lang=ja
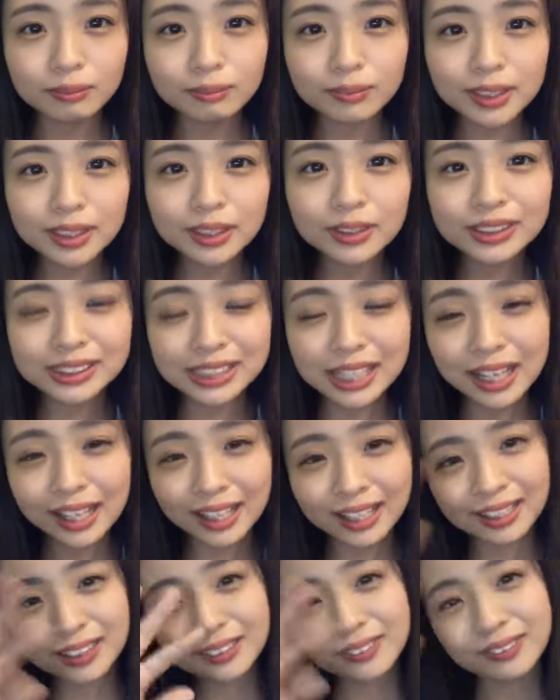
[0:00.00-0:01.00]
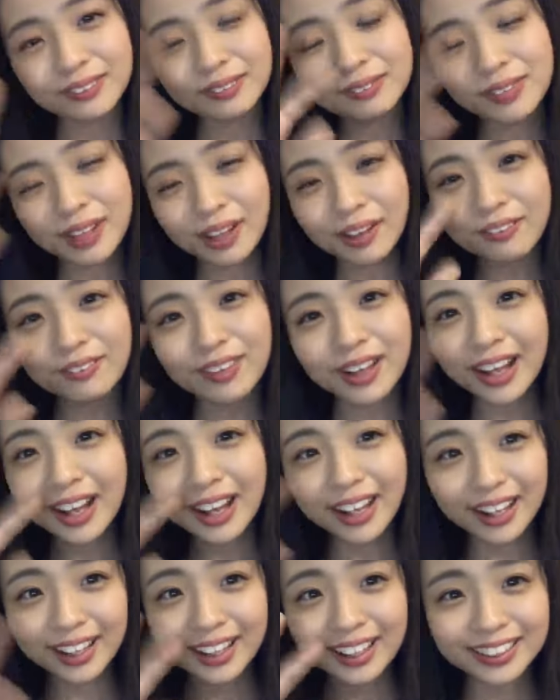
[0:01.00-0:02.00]
ビーノさんこんばん
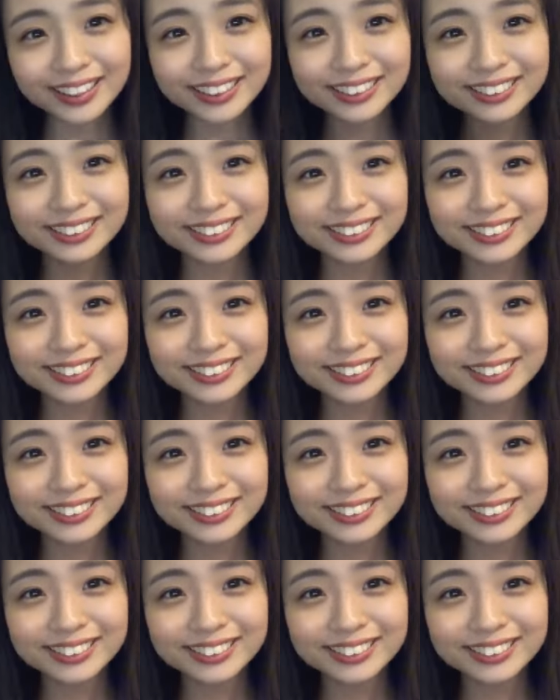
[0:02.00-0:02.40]
は